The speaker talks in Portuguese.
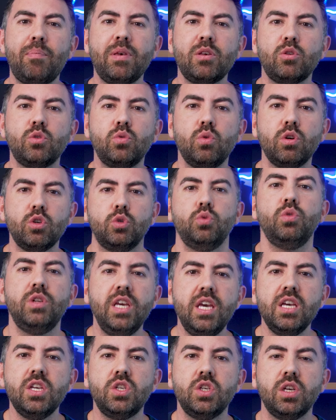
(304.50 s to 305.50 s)
pessoa
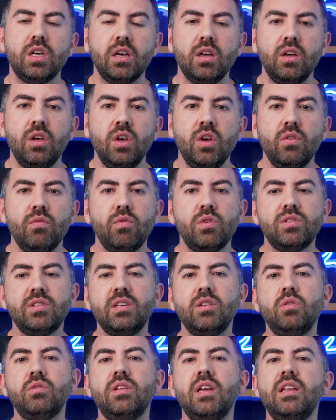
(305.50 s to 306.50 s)
jurídica, você
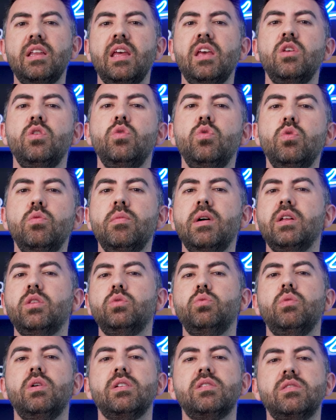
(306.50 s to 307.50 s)
não tem nenhuma
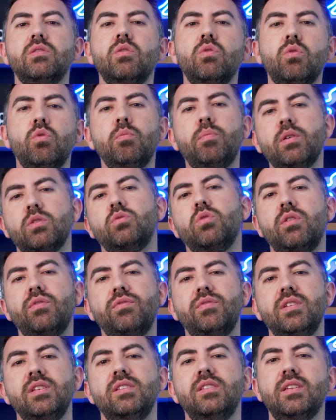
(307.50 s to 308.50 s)
atuação com pessoa
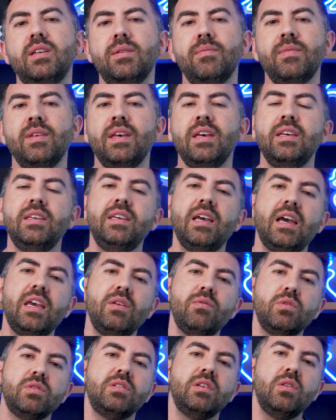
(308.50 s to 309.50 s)
física e
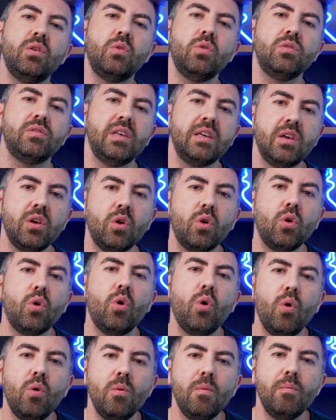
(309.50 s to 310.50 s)
aí você não consegue
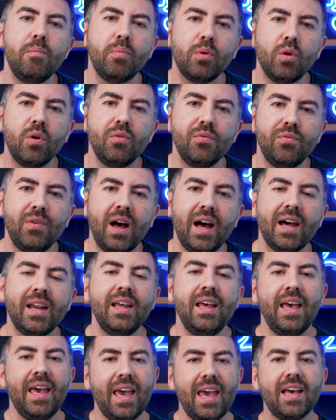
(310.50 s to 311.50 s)

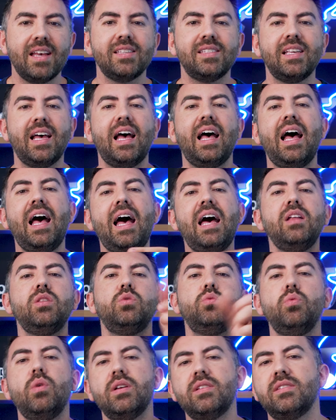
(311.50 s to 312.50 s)
comprovar essa
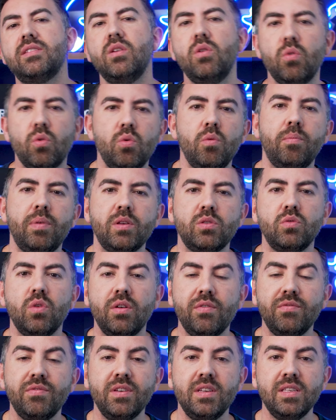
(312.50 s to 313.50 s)
atuação com
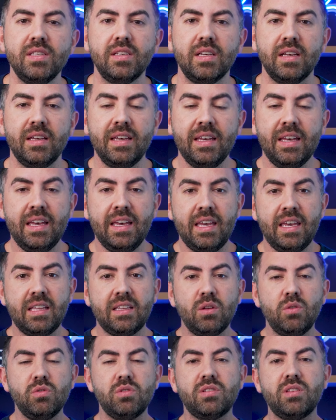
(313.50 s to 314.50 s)
pessoa física.
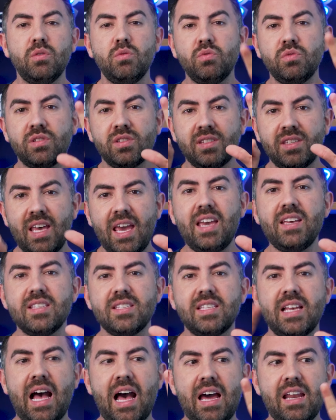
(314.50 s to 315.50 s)
Então são
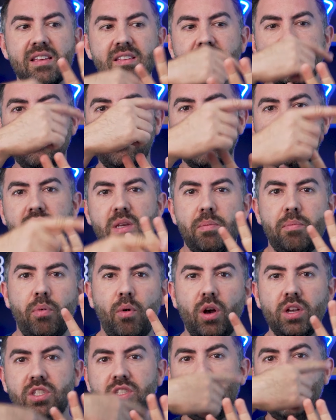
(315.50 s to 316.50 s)
seis áreas que você
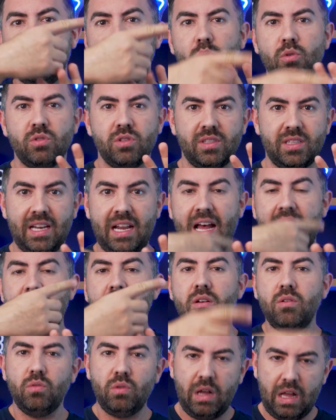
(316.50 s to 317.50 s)
pode
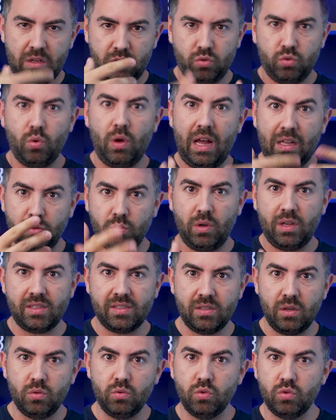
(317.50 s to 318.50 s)
demonstrar a sua
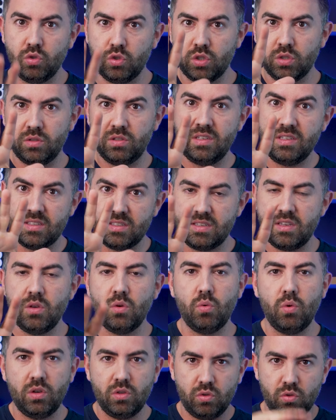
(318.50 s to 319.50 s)
atuação nos últimos, em
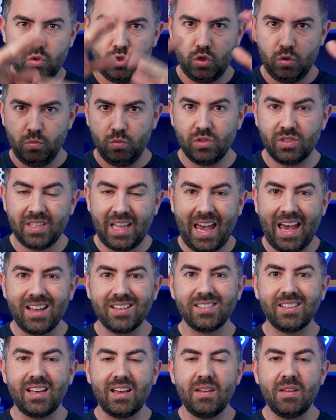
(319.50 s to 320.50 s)
cinco anos, nos últimos
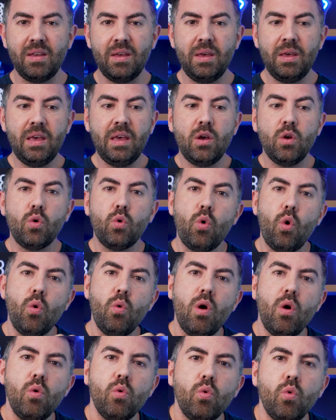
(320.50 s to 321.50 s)
dez, né?
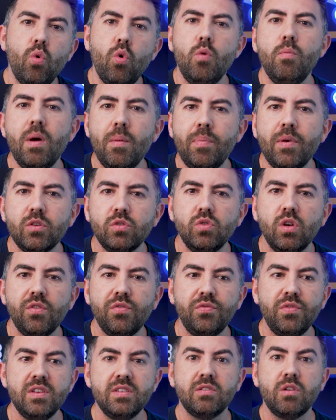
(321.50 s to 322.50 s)
com alguma pessoa
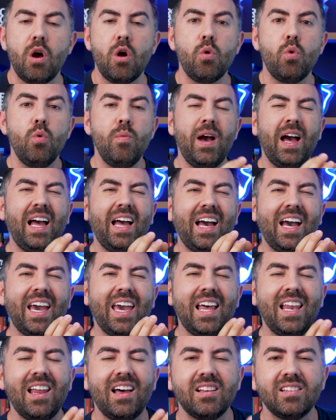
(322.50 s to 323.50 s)
física, alguma
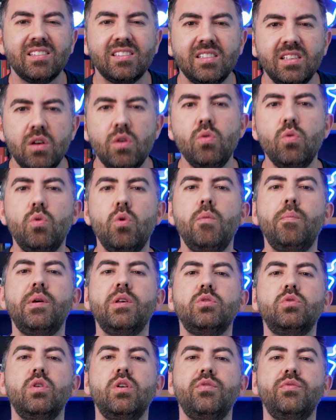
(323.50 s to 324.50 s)
relação com
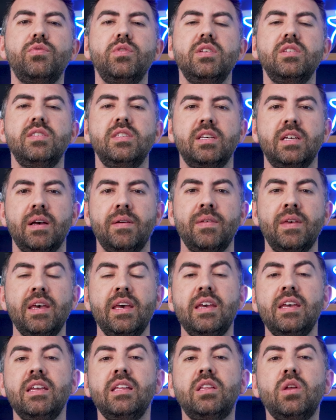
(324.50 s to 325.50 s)
pessoa física.
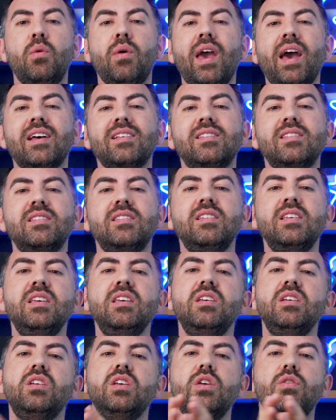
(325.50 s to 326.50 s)
Então é
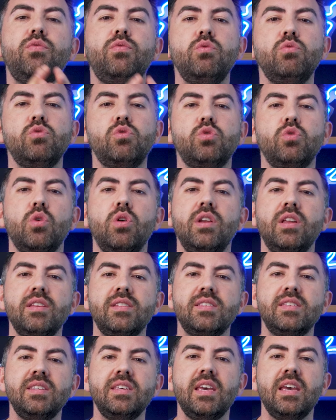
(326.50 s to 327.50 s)
assim que funciona
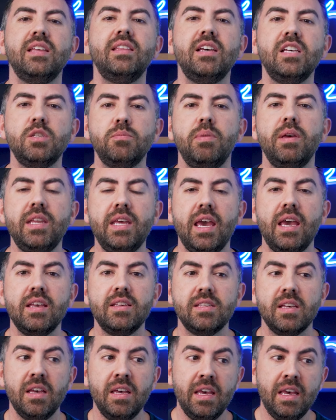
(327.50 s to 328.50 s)
esse E da
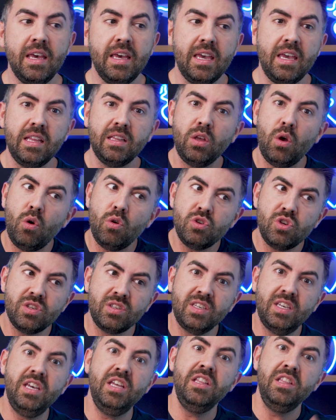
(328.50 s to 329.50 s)
experiência. Então eu
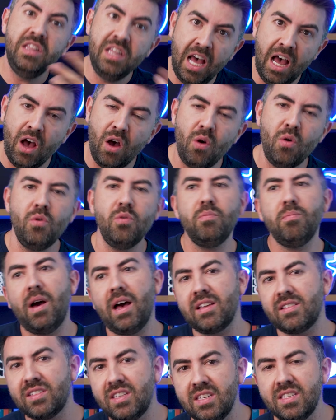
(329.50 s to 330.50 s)
disse que não,
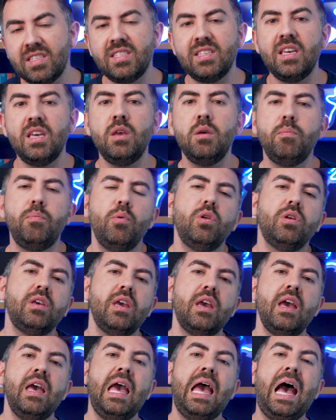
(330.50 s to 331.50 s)
mas que sim,
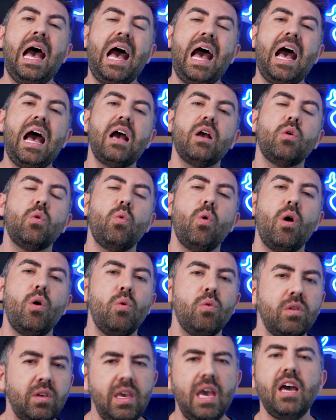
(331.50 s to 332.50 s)
porque a
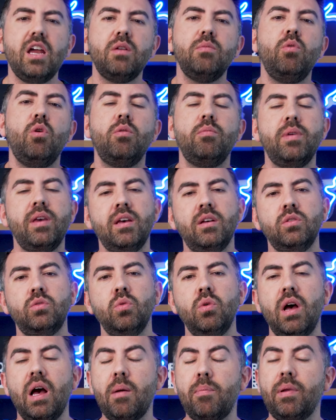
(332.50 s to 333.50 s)
qualquer
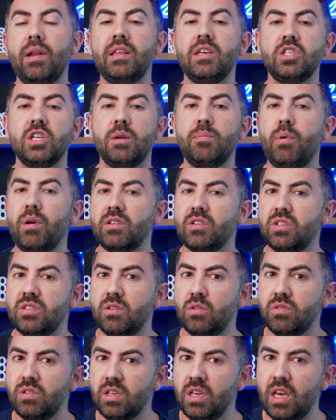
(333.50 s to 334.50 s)
momento a planejar pode
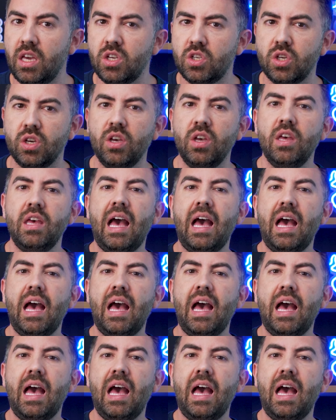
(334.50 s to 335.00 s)
dizer o seguinte: